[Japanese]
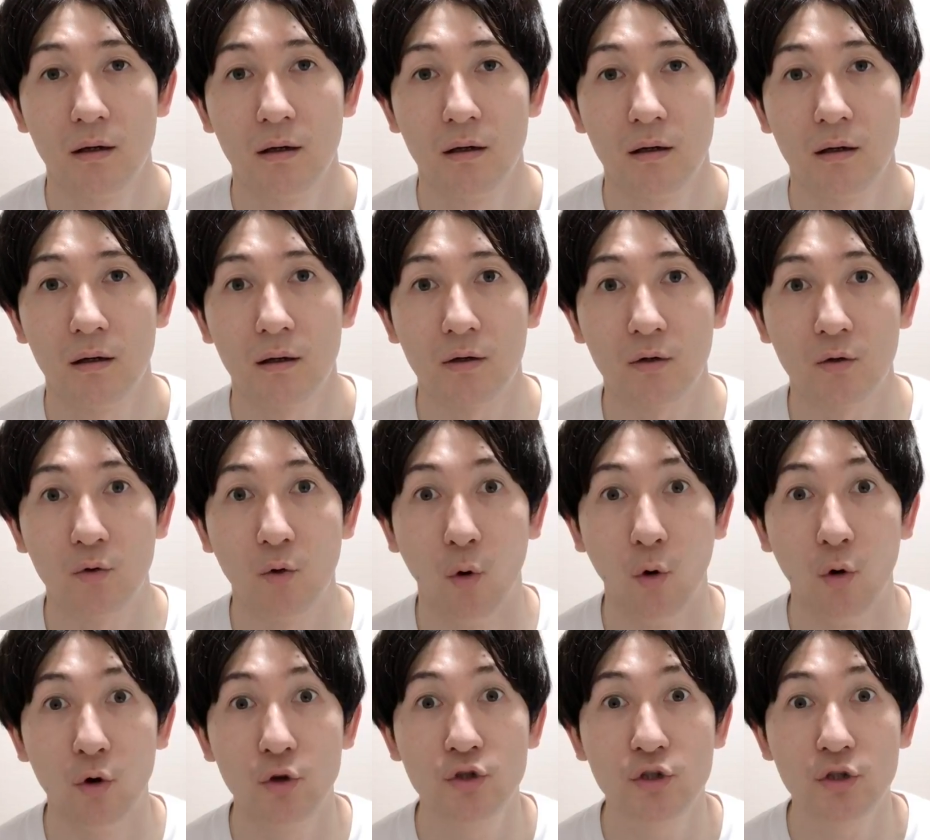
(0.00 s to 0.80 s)
え
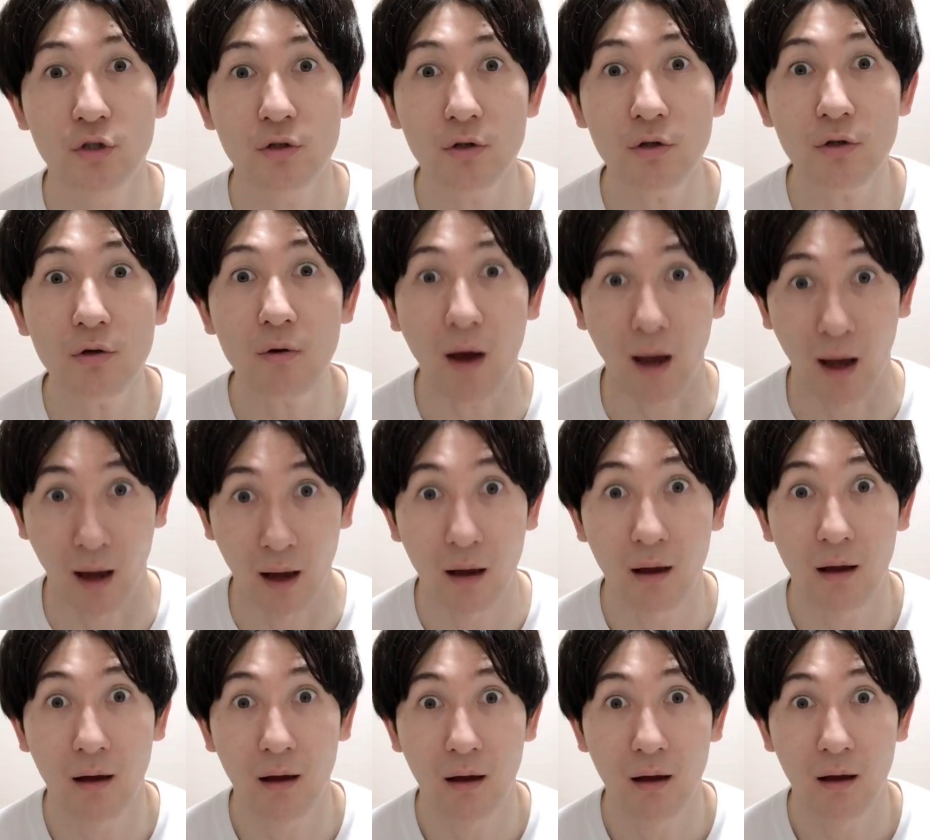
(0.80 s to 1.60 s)
50
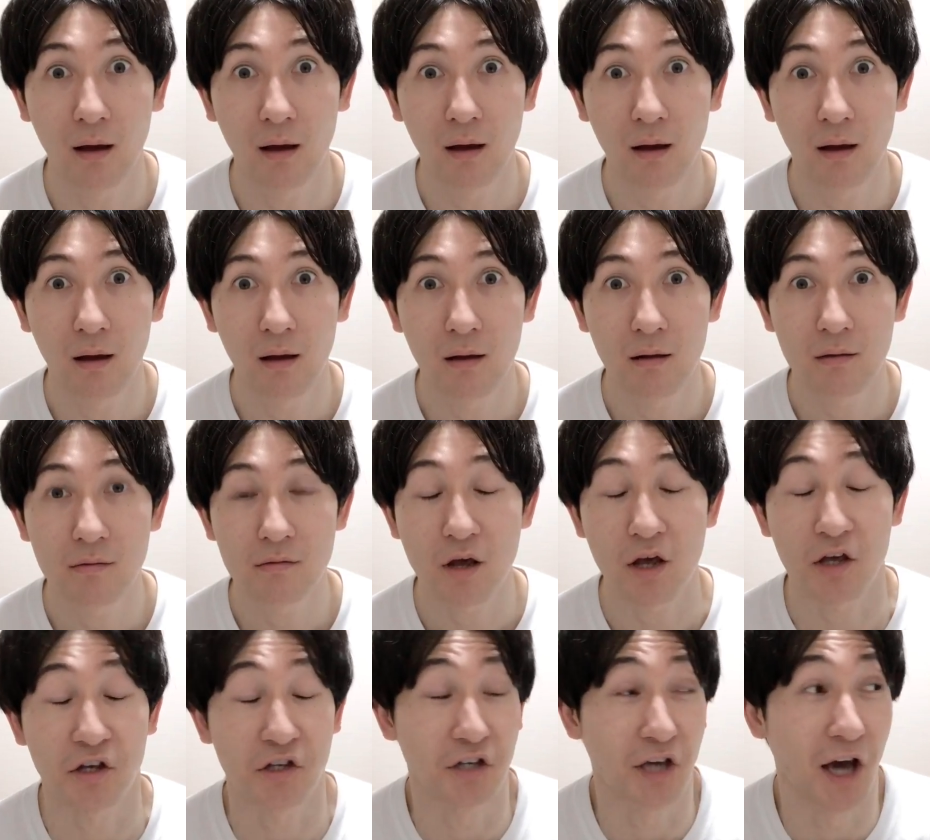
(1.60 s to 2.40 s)
円
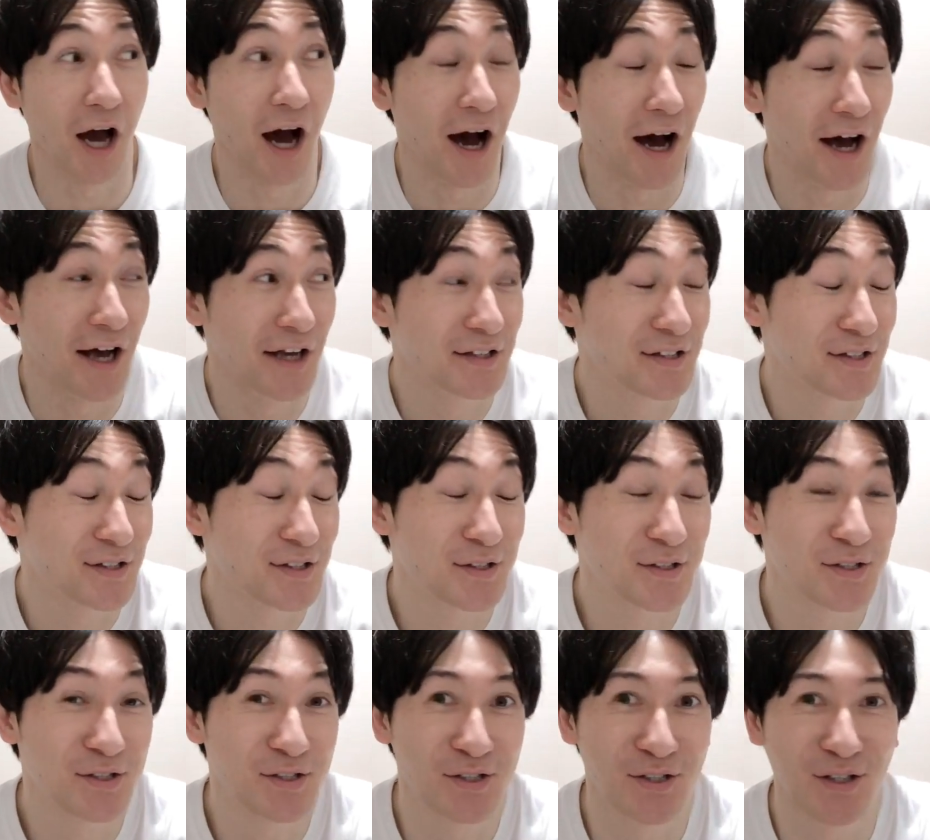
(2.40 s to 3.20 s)
え
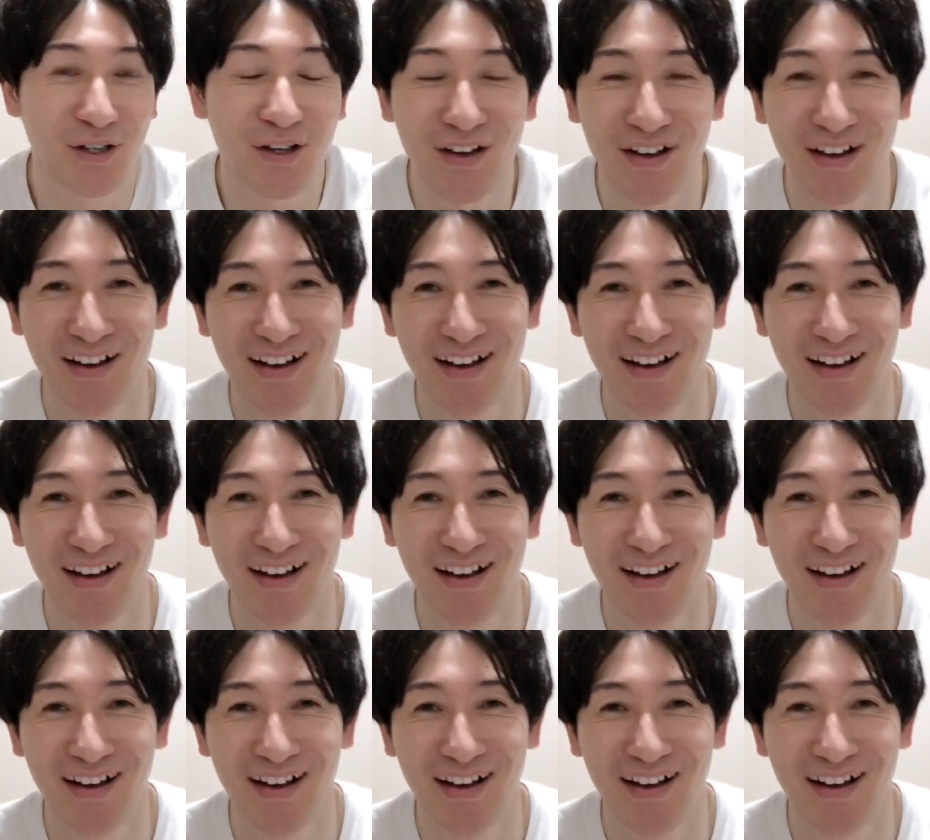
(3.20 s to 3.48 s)
安っ